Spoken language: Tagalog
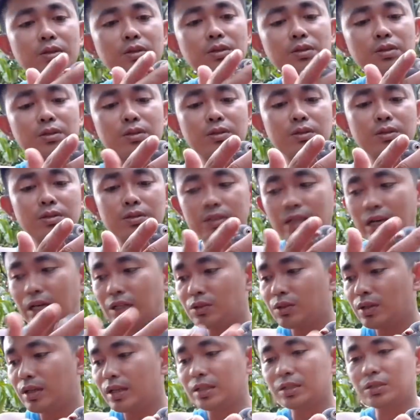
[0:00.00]
ko sa
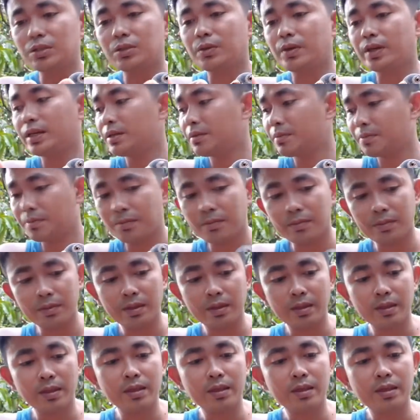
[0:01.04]
ano lang to eh
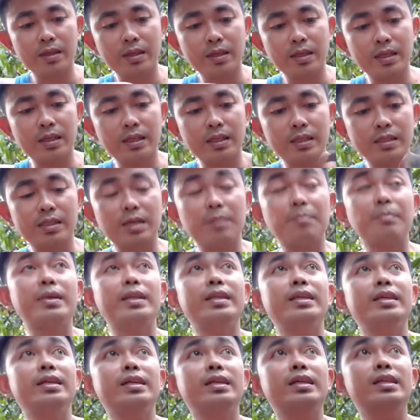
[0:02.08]
sa
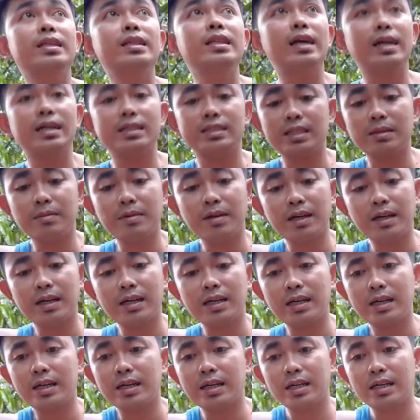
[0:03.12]
paligid lang sa mga
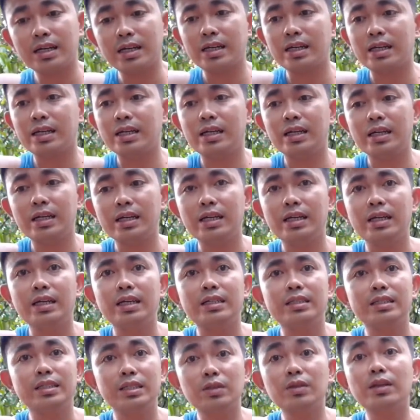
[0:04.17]

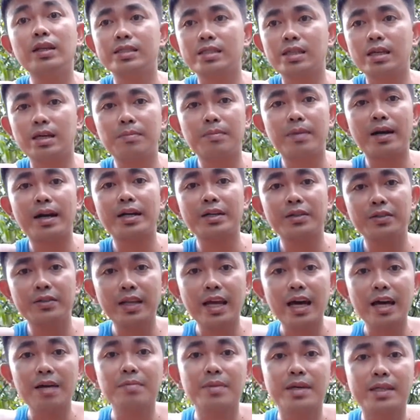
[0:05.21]
dito lang sa barrio
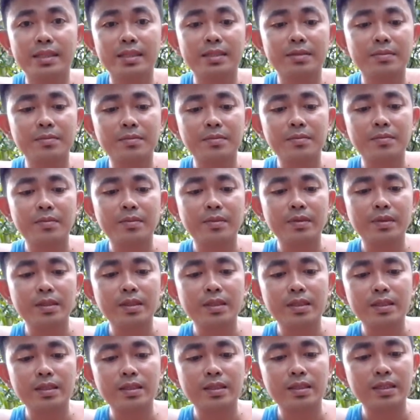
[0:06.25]
namin
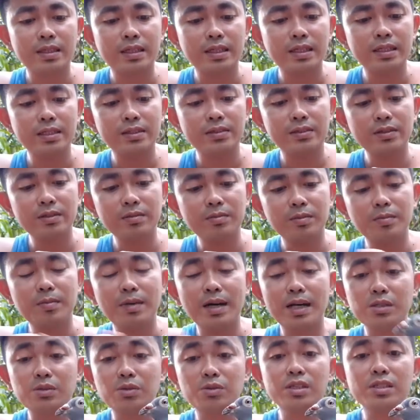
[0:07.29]
ayan o oh,
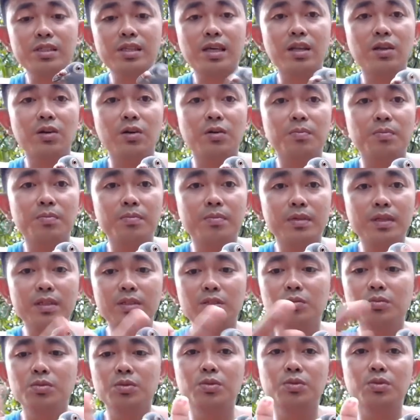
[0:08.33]
pumasok siya sa loob and
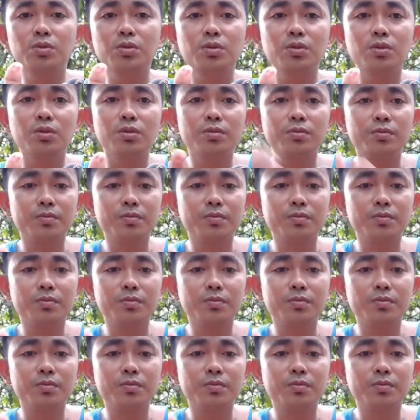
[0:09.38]
dumudugo